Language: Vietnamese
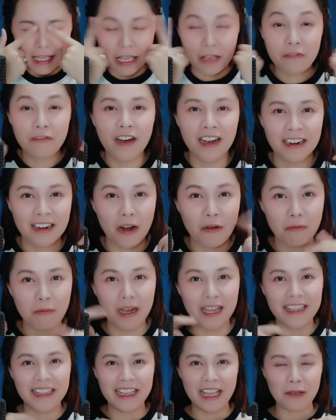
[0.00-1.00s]
cái phần lông
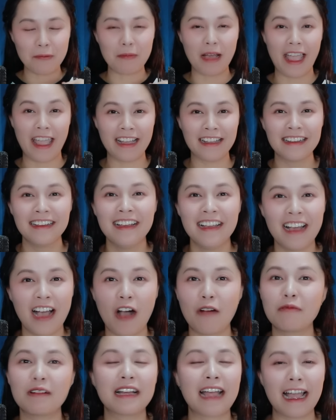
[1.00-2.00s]
mi các bạn.
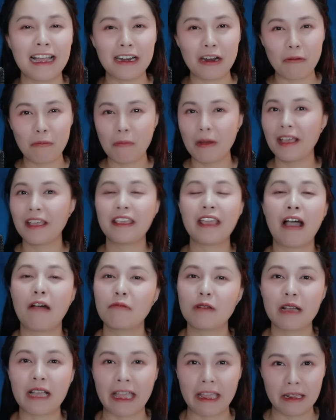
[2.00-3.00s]
Không có gắn lông mi chứ không
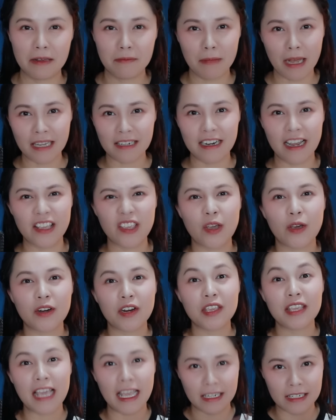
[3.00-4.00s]
có kẻ mắt để cho nó
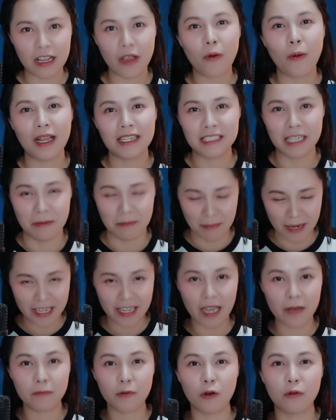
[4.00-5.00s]
nhanh cái quá trình
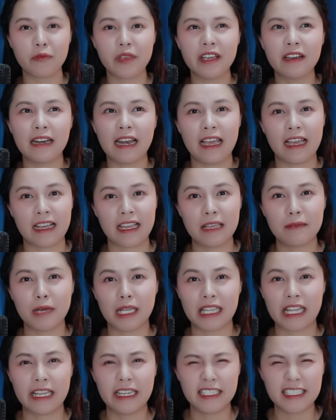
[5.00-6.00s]
make up cũng như là khi mà
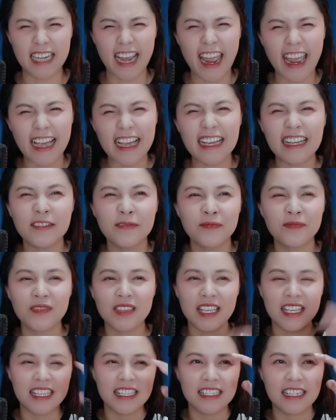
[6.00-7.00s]
tẩy trang á
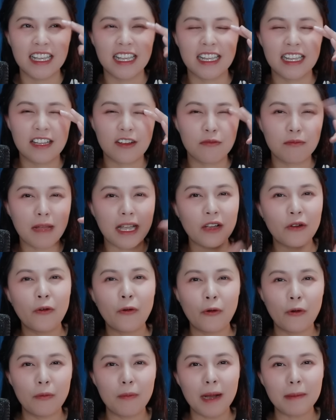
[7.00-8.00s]
thì con mắt
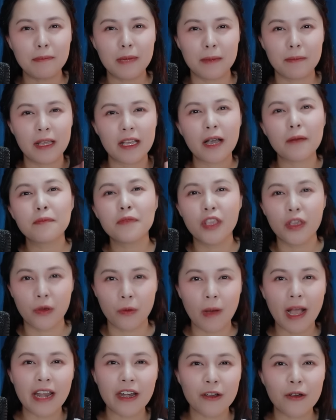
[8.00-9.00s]
của bắp mà make up nhiều
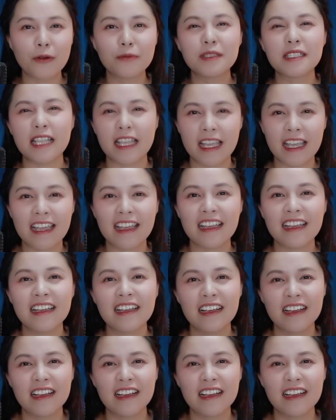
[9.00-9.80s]
quá nó cũng sẽ